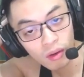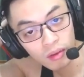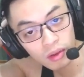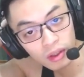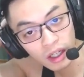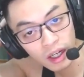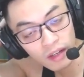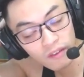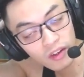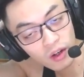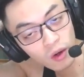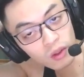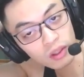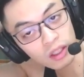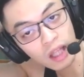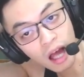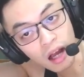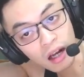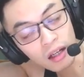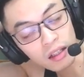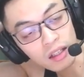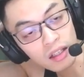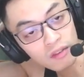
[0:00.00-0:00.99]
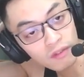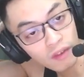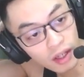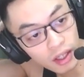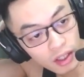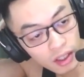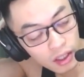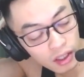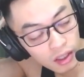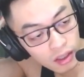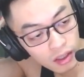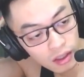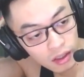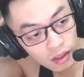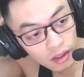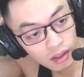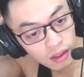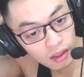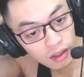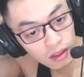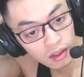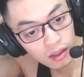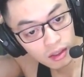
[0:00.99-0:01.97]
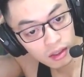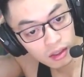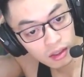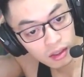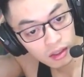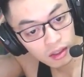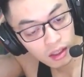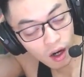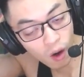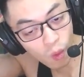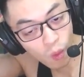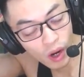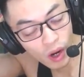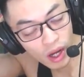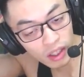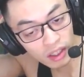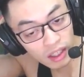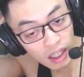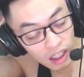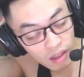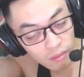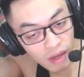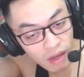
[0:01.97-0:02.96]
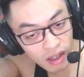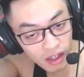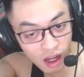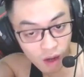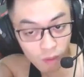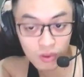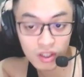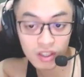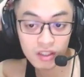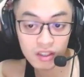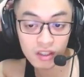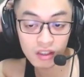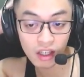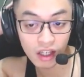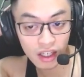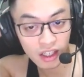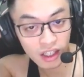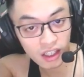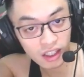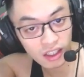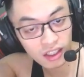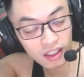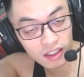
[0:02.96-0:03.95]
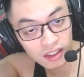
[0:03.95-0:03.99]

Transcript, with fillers: đây phải nói thẳng là như vậy hầu hết là các bạn học những trường đấy